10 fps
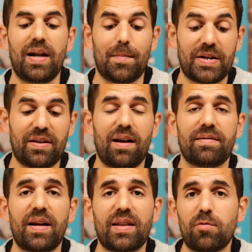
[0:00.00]
En la parte
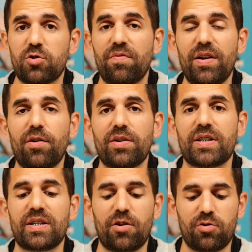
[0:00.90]
delantera tenemos un filtro de
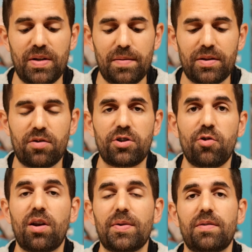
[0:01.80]
72 milímetros
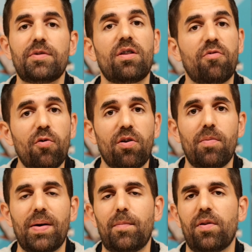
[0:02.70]
y un revestimiento de fluor
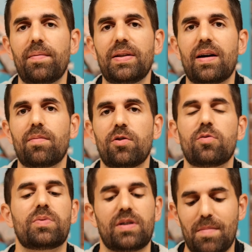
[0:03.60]
para poder evitar bueno, pues